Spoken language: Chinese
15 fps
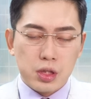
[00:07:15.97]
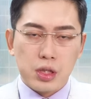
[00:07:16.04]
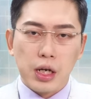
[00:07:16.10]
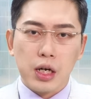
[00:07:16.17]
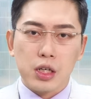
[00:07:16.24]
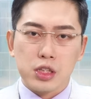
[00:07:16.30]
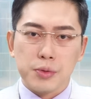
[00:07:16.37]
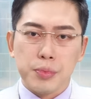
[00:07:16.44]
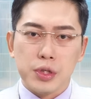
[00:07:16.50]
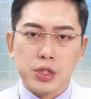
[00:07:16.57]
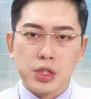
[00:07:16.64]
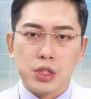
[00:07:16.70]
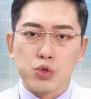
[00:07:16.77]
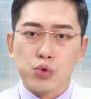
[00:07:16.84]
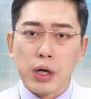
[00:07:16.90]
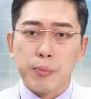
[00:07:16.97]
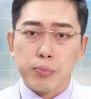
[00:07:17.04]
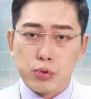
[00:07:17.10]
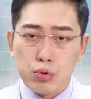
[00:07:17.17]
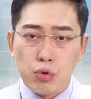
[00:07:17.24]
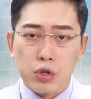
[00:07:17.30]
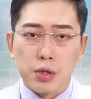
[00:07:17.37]
你看核心 P C 算不
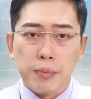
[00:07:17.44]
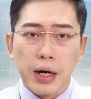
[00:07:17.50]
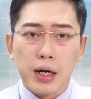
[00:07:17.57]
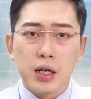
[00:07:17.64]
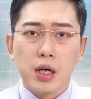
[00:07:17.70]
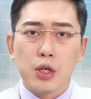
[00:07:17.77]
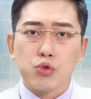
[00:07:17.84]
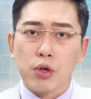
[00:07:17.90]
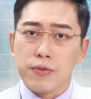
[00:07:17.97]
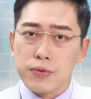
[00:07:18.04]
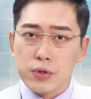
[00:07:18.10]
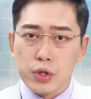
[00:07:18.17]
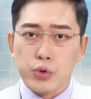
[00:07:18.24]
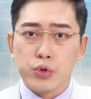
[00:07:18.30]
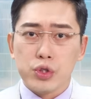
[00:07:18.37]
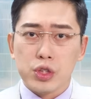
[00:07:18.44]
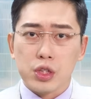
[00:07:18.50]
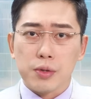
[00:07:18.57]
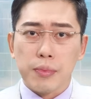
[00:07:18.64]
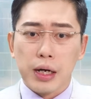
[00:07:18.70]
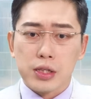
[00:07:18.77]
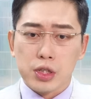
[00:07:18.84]
错了嘛，算符合预期
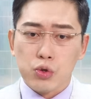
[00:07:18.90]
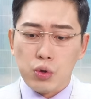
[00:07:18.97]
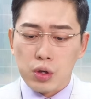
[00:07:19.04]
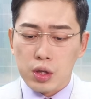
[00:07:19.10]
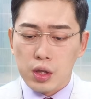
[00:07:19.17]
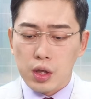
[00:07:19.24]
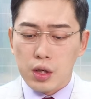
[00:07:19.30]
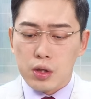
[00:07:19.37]
了嘛，结果。